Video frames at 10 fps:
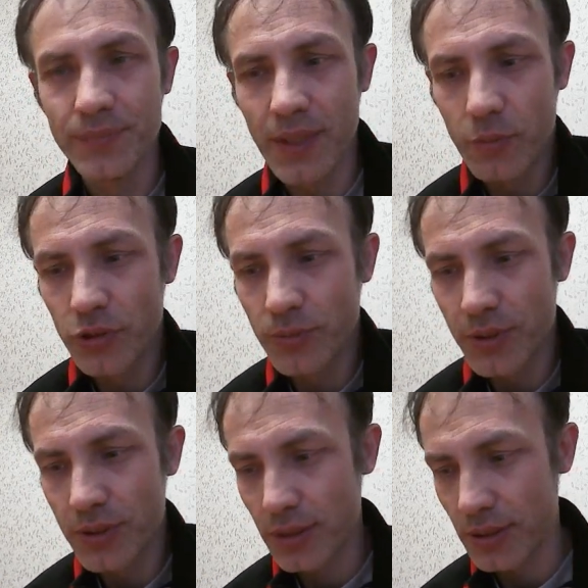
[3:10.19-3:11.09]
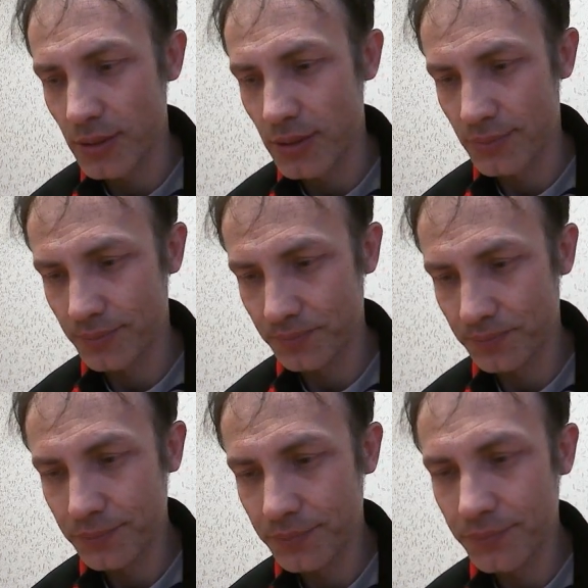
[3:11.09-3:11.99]
Там может быть э,
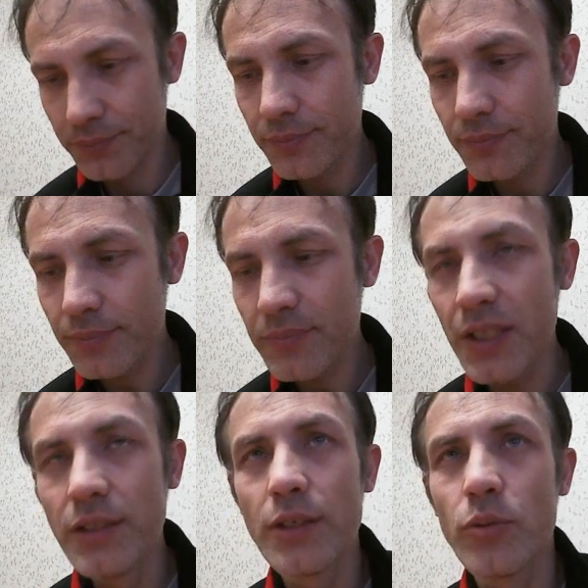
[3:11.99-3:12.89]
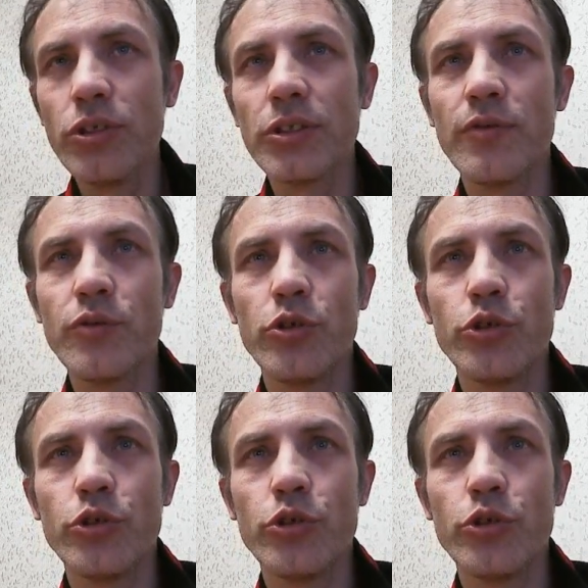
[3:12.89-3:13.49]
закончится все